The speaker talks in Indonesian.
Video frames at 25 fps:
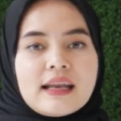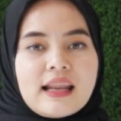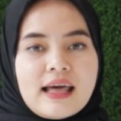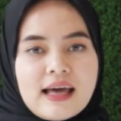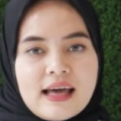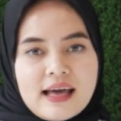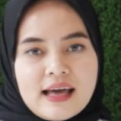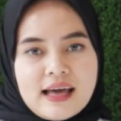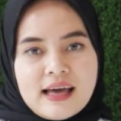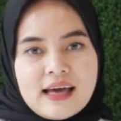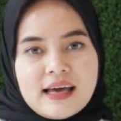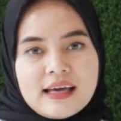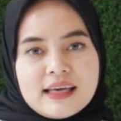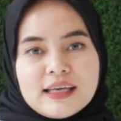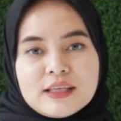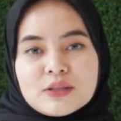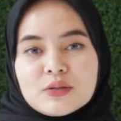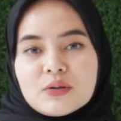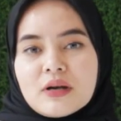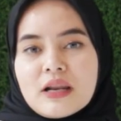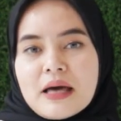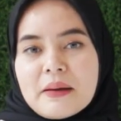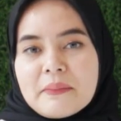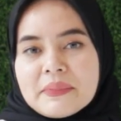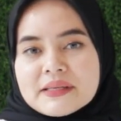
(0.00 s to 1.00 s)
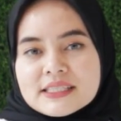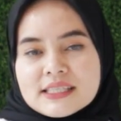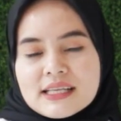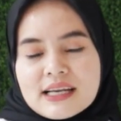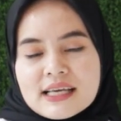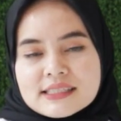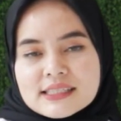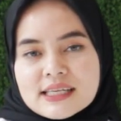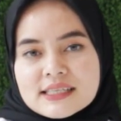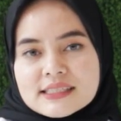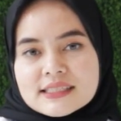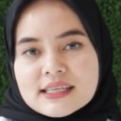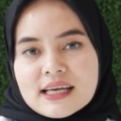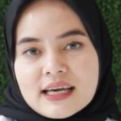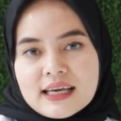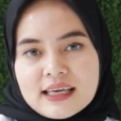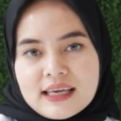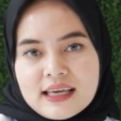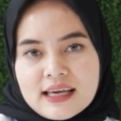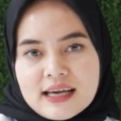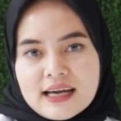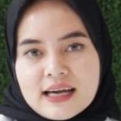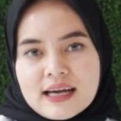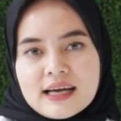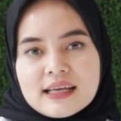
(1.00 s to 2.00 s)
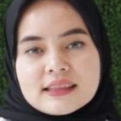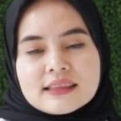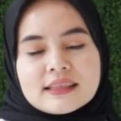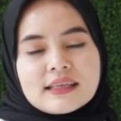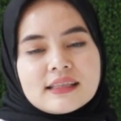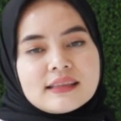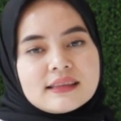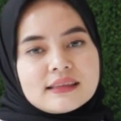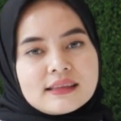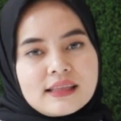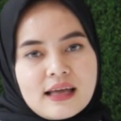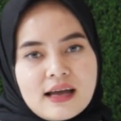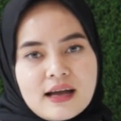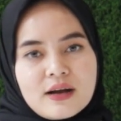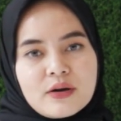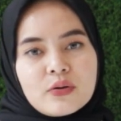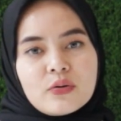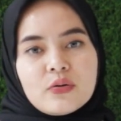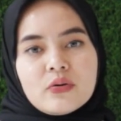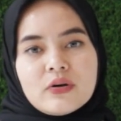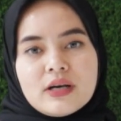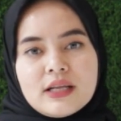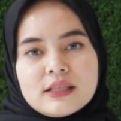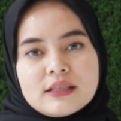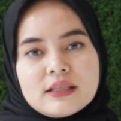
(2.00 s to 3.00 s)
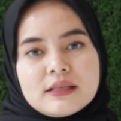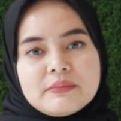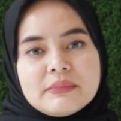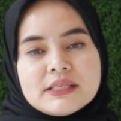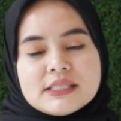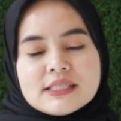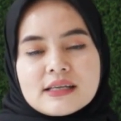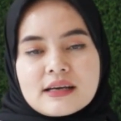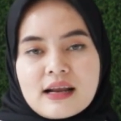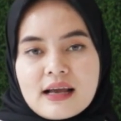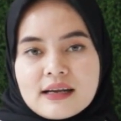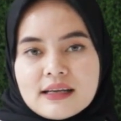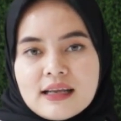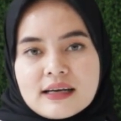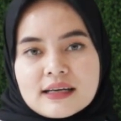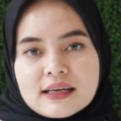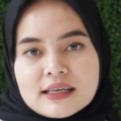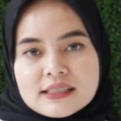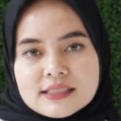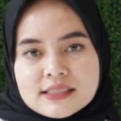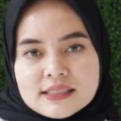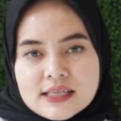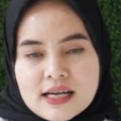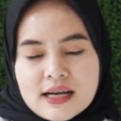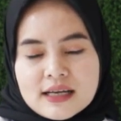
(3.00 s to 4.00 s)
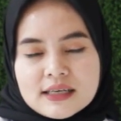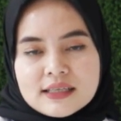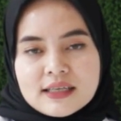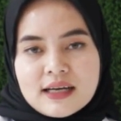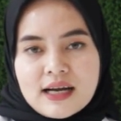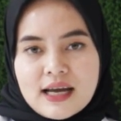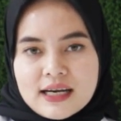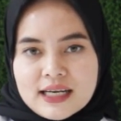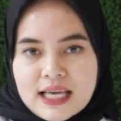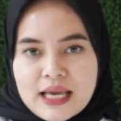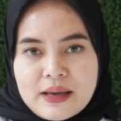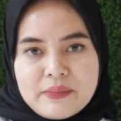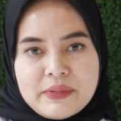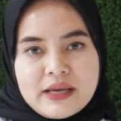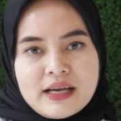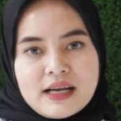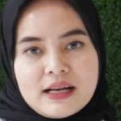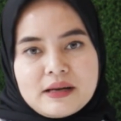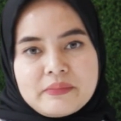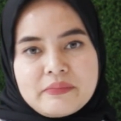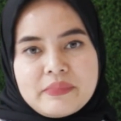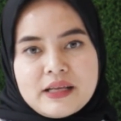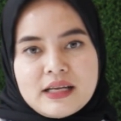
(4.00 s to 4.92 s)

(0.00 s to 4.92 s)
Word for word: Nah, itulah penjelasan saya tentang kulit lebih cerah dan kencang dengan chemical